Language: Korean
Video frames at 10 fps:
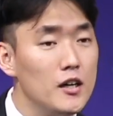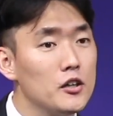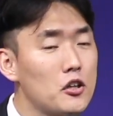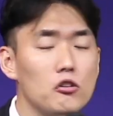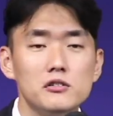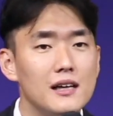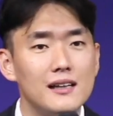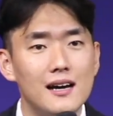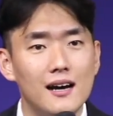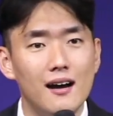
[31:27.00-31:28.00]

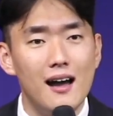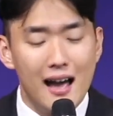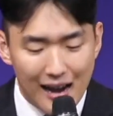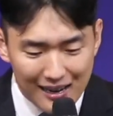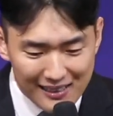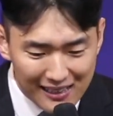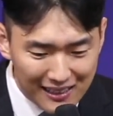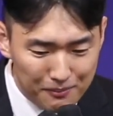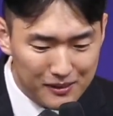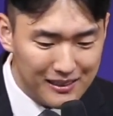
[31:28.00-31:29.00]
더군다나
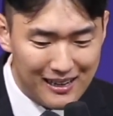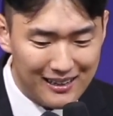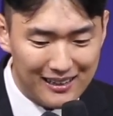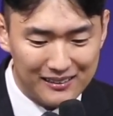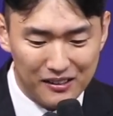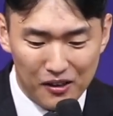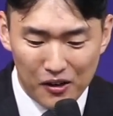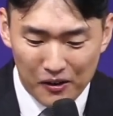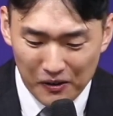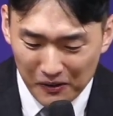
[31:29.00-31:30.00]
하나님을 향한
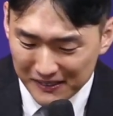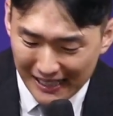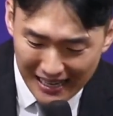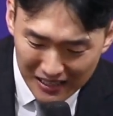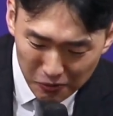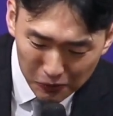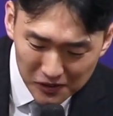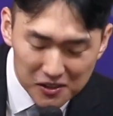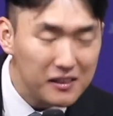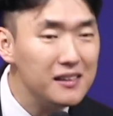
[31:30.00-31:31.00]
어, 사랑을
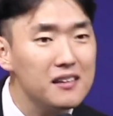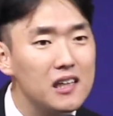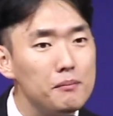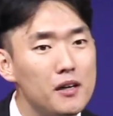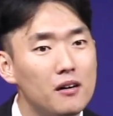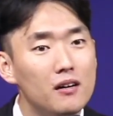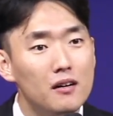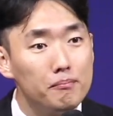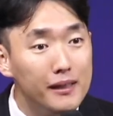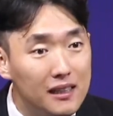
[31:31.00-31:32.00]
온전히 느끼며
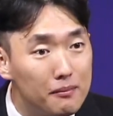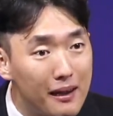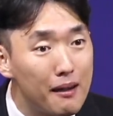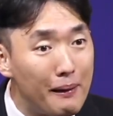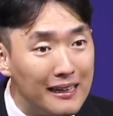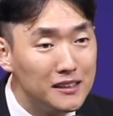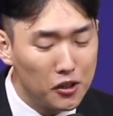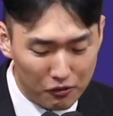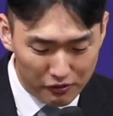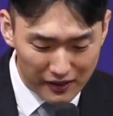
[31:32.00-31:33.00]
믿음의
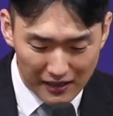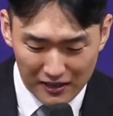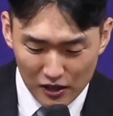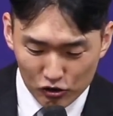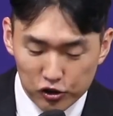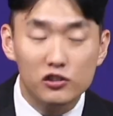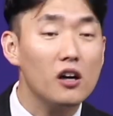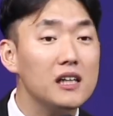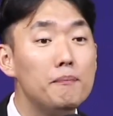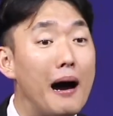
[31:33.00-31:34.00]
반석 위에
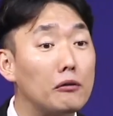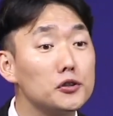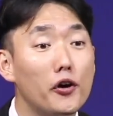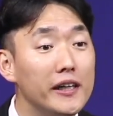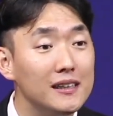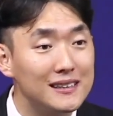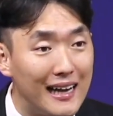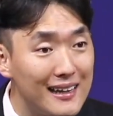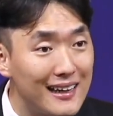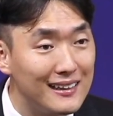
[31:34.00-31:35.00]
굳건히 바로 서 있는
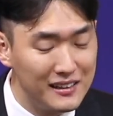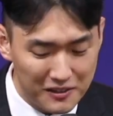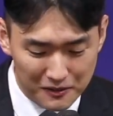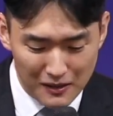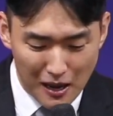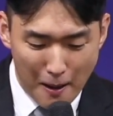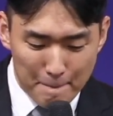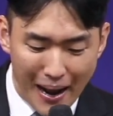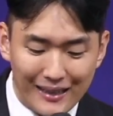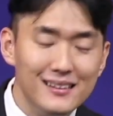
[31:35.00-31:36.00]
자에게는요
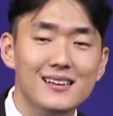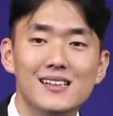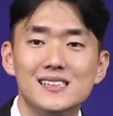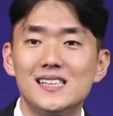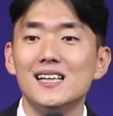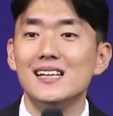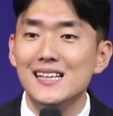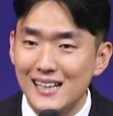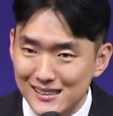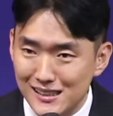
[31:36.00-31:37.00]
반드시
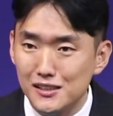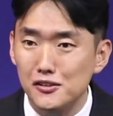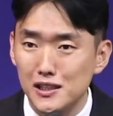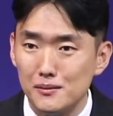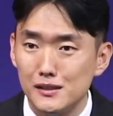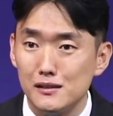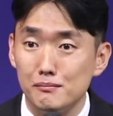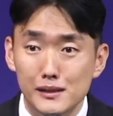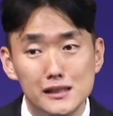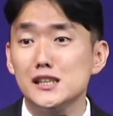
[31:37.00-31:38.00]
일하실 것임을
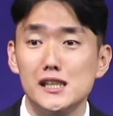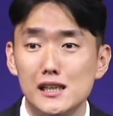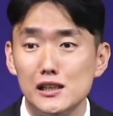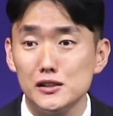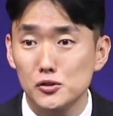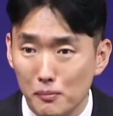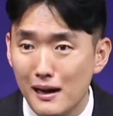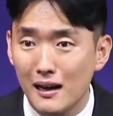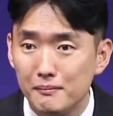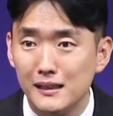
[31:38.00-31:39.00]
믿으시길
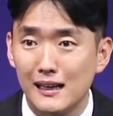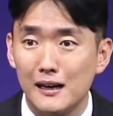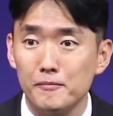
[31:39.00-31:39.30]
소망합니다.